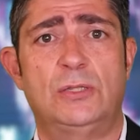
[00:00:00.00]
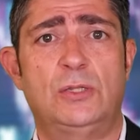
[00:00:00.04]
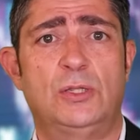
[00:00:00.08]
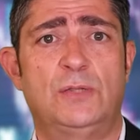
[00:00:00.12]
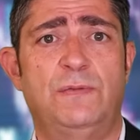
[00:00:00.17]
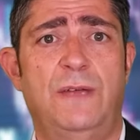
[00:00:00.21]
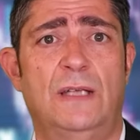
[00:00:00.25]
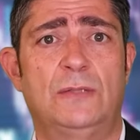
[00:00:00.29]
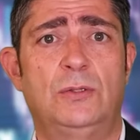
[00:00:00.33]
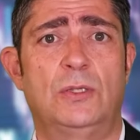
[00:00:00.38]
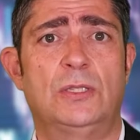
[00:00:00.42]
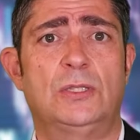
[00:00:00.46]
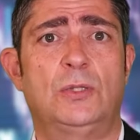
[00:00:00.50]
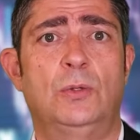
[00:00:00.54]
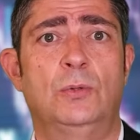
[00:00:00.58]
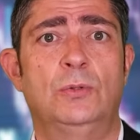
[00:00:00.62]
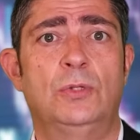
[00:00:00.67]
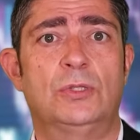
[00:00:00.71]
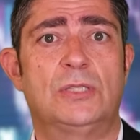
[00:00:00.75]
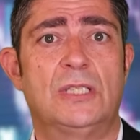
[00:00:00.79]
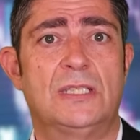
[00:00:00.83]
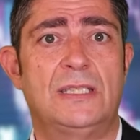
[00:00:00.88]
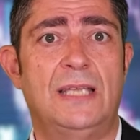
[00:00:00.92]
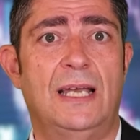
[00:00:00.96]
estos factores
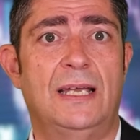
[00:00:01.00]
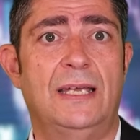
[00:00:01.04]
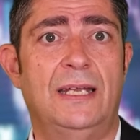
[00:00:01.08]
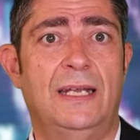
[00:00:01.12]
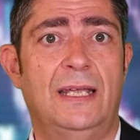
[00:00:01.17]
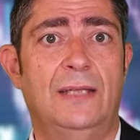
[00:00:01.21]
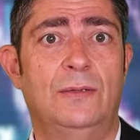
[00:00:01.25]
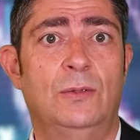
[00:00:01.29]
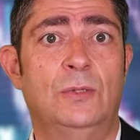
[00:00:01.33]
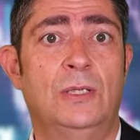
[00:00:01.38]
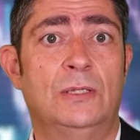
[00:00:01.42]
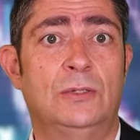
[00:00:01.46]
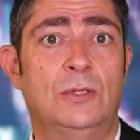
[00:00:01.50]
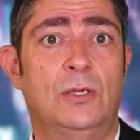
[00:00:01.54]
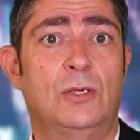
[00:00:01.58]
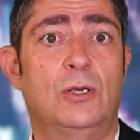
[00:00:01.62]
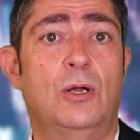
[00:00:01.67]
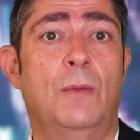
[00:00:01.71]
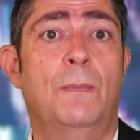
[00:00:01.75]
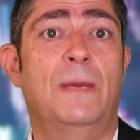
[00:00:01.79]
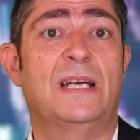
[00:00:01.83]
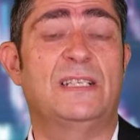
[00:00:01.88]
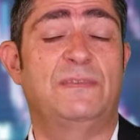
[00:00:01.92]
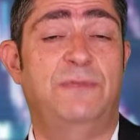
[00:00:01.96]
juntos están creando un
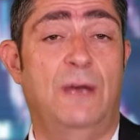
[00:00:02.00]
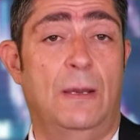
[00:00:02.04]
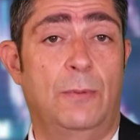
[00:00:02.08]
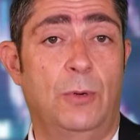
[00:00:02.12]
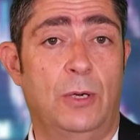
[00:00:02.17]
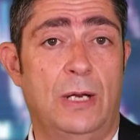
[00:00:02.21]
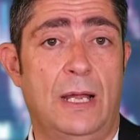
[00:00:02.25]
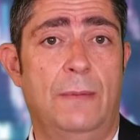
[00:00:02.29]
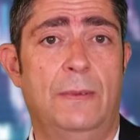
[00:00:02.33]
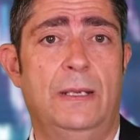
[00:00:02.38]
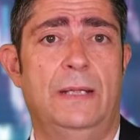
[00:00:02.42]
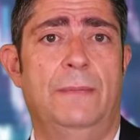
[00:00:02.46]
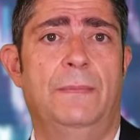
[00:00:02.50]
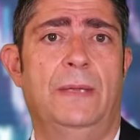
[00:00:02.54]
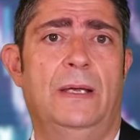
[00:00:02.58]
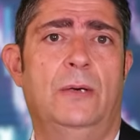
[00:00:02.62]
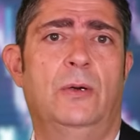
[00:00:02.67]
entorno más favorable,